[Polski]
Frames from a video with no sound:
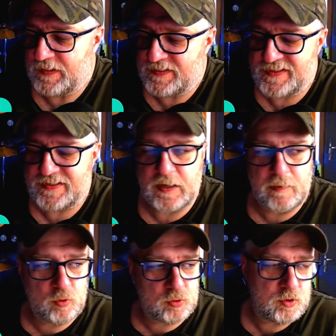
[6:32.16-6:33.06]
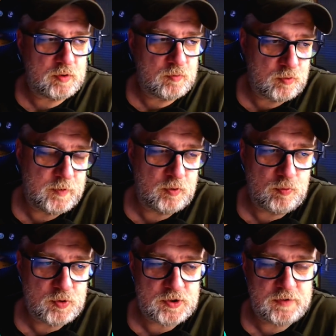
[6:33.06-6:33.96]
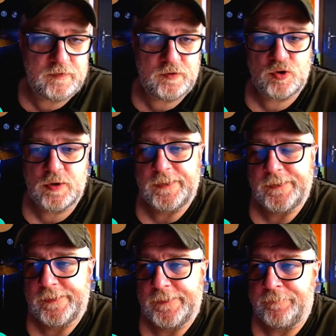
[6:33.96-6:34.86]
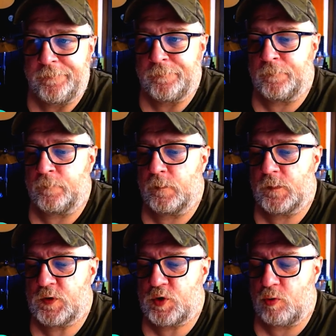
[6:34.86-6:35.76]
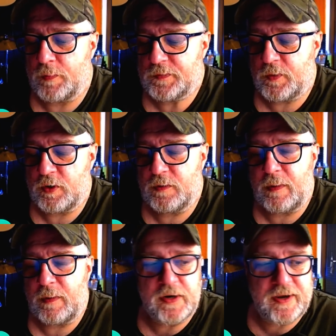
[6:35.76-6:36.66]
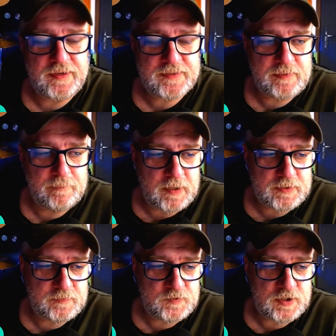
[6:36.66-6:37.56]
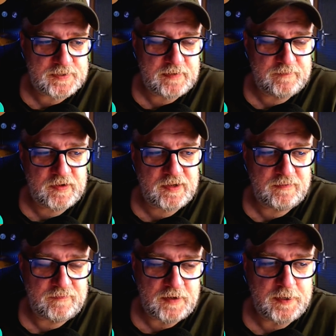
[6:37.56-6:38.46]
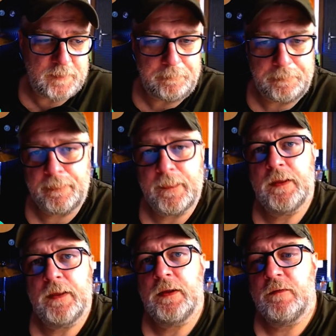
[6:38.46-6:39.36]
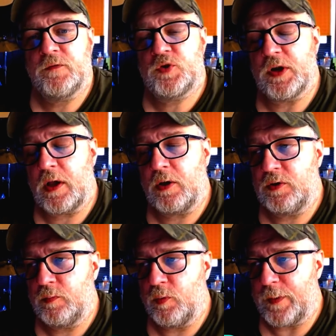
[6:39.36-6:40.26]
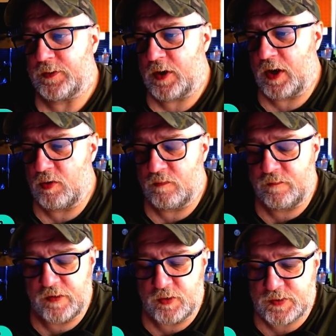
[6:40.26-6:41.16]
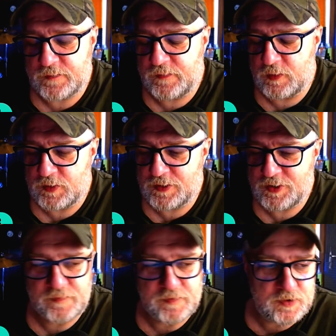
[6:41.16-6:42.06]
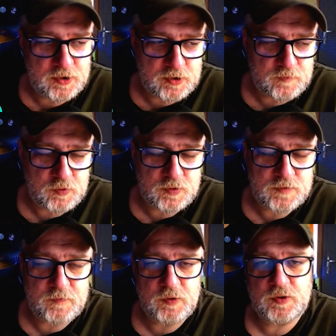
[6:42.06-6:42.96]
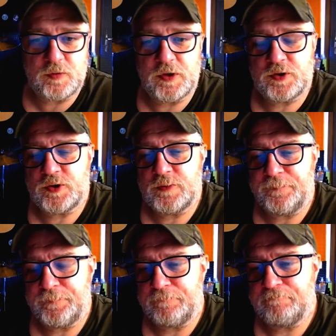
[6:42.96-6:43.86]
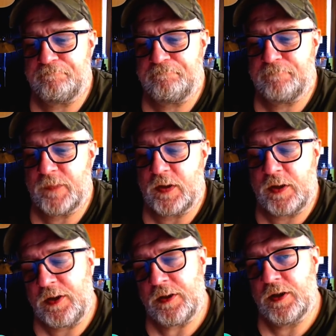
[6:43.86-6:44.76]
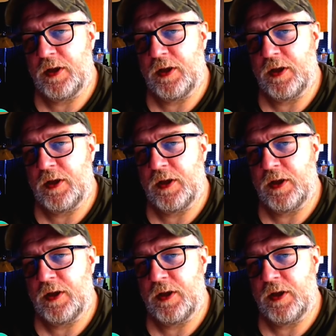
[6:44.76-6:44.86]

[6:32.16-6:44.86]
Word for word: systemu, który mógłby umożliwić mm, siłom zbrojnym amerykańskim bardzo wczesne wykrywanie wszelkiego typu patogenów, wirusów i różnych dziwnych rzeczy wśród swoich żołnierzy. Mm, I